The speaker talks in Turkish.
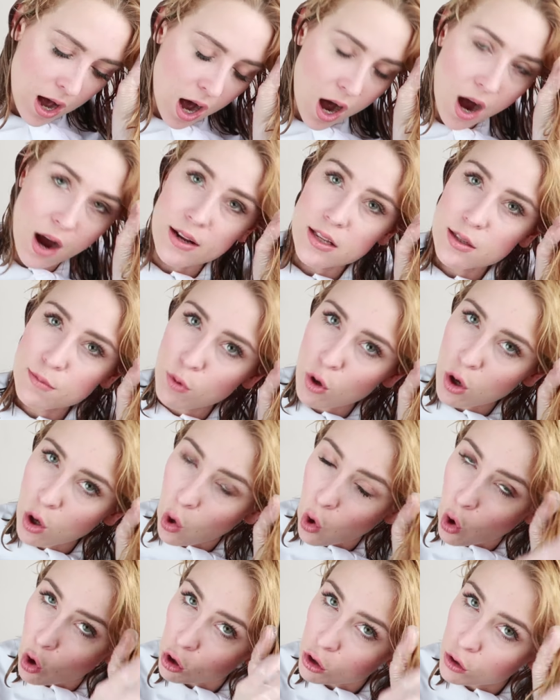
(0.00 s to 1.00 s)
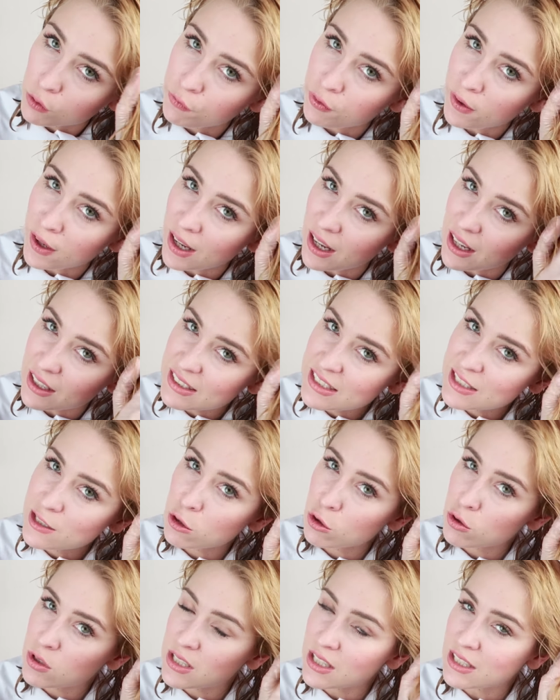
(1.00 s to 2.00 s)
Artık böyle Orkun falan hadi
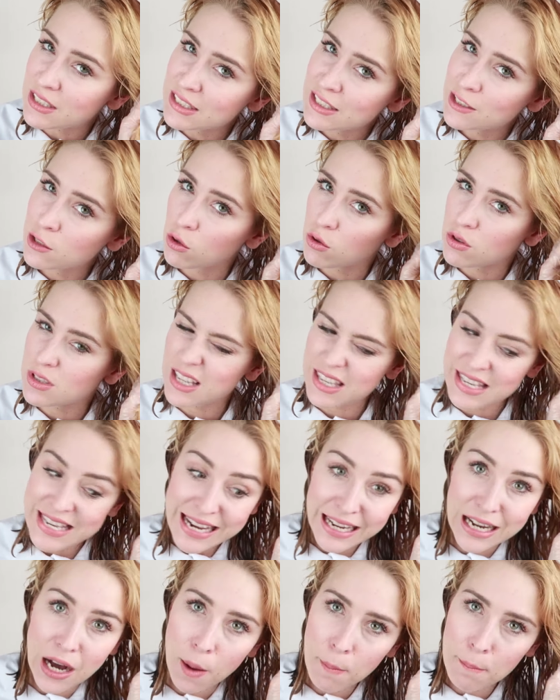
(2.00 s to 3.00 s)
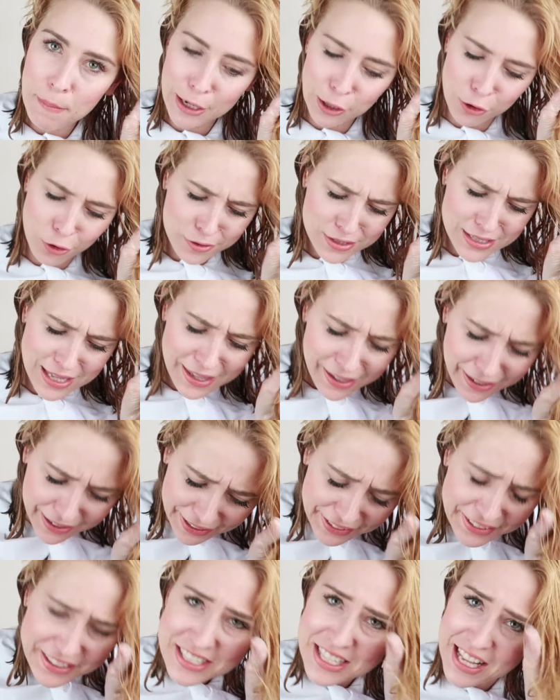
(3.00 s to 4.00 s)
gözde hadi gözde yıkanma gözde
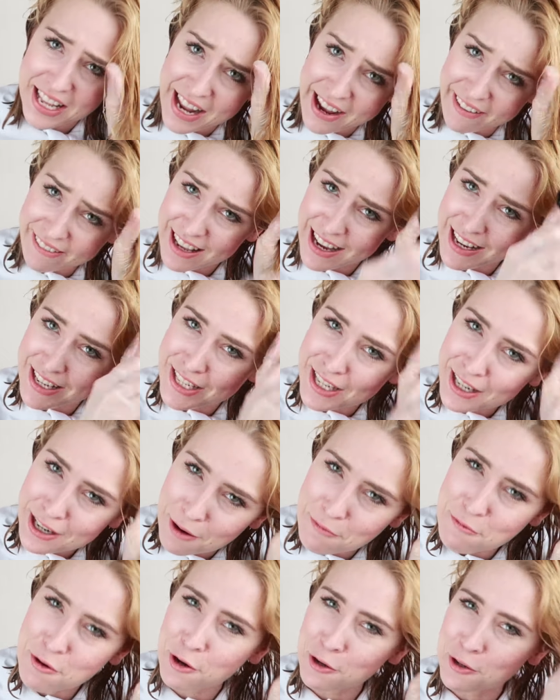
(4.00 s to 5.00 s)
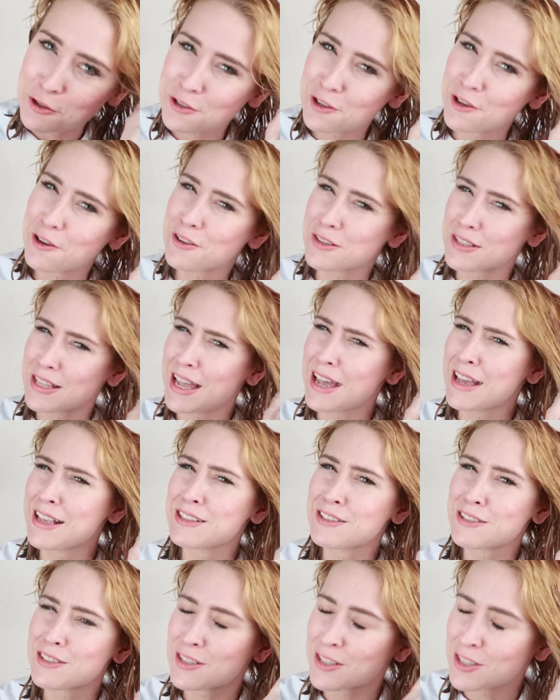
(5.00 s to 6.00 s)
yıkanırsan evden çıkamıyoruz
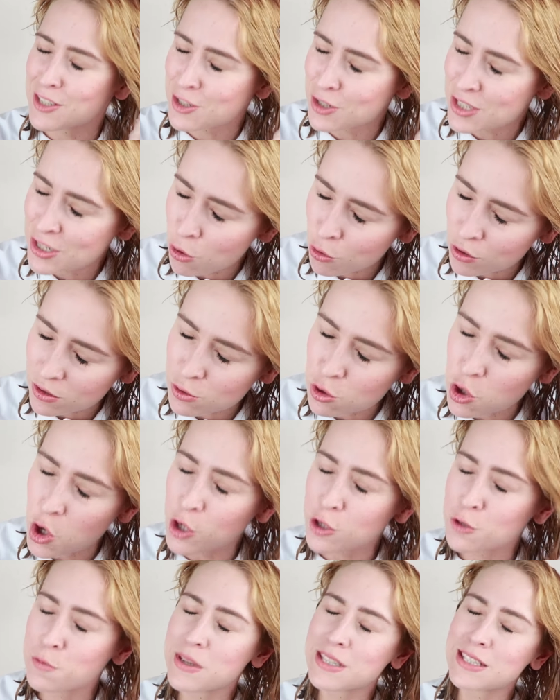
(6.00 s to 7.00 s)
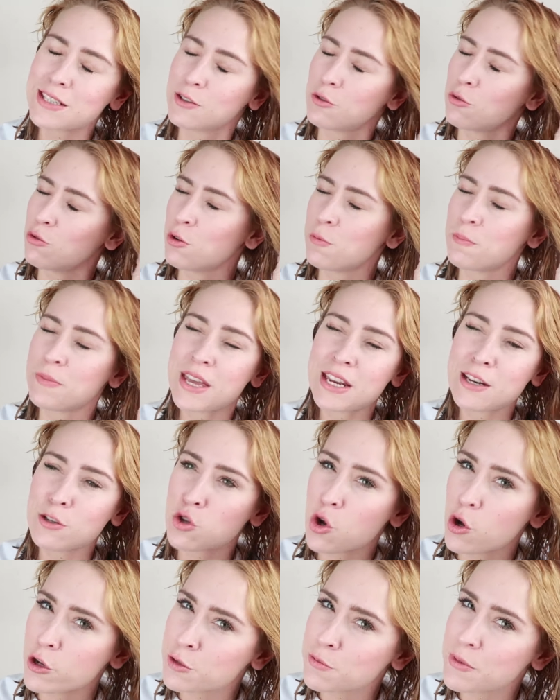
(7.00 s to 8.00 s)
gözde çözmesi, düğümleri
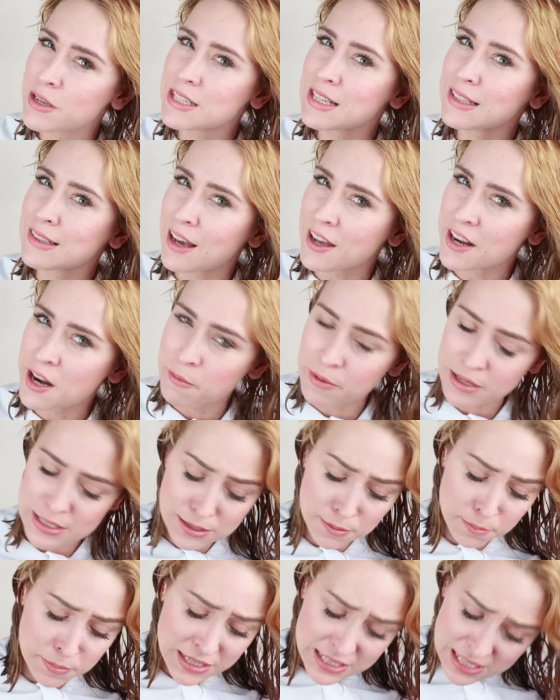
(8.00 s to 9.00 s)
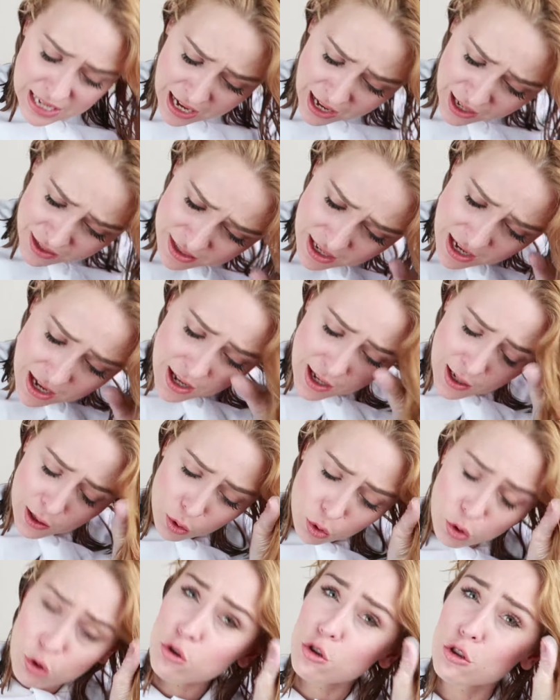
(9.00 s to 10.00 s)
çözmesi, taraması bir saat,
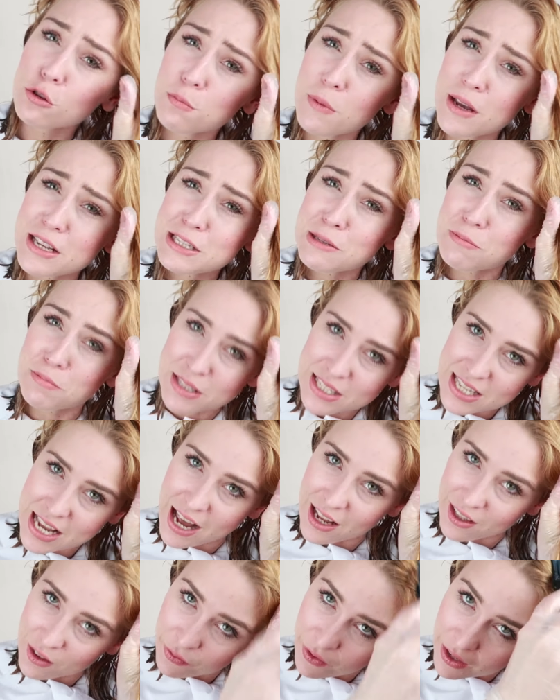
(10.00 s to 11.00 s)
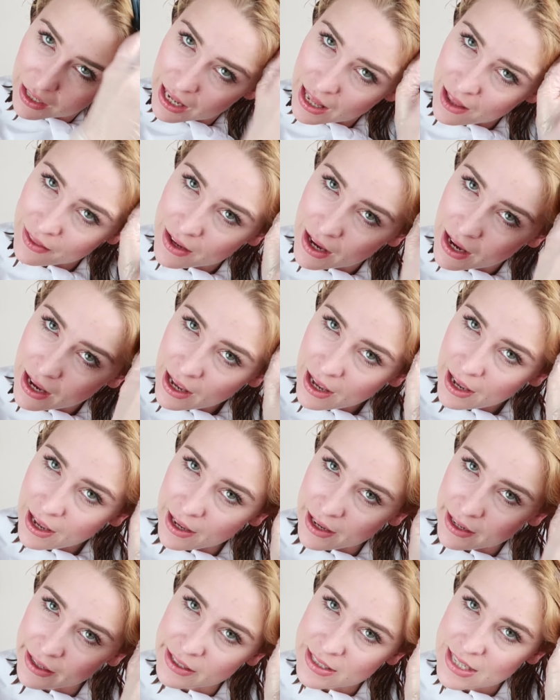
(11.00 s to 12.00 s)
kurutması bir saat falan.
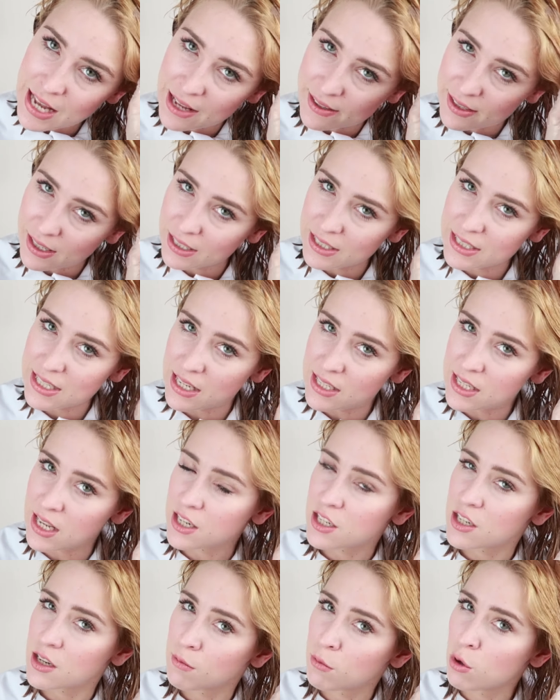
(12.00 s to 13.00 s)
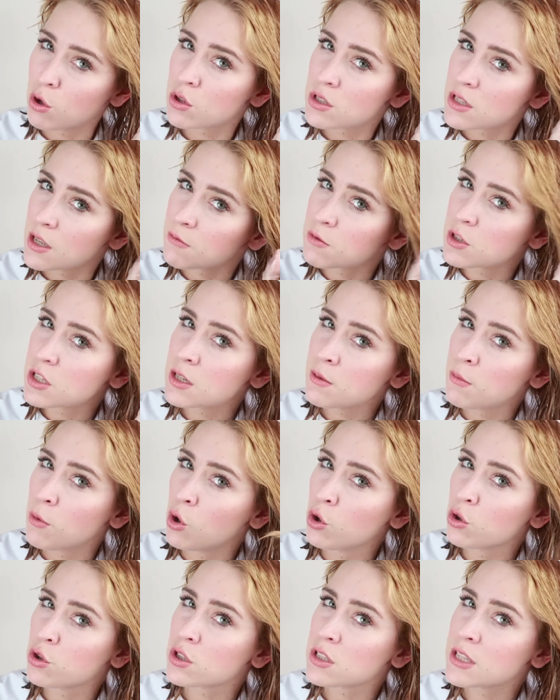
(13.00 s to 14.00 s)
Ee, zaten kısa saçlarımı özlemiştim.
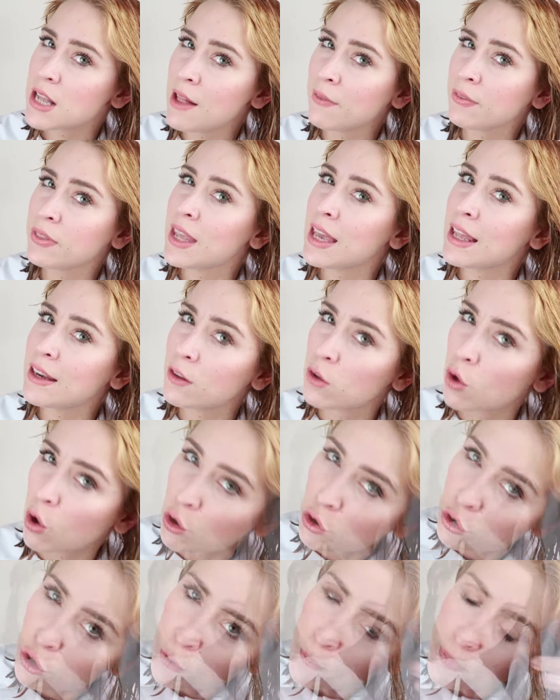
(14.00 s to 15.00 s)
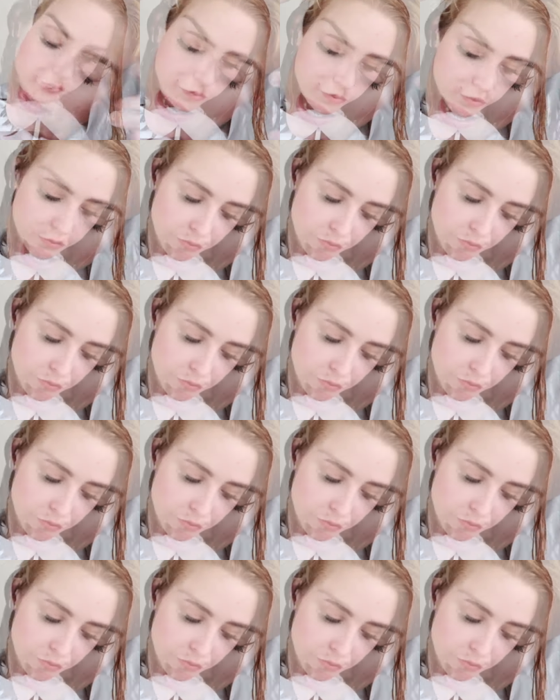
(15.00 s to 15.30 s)
O yüzden geri döndüm.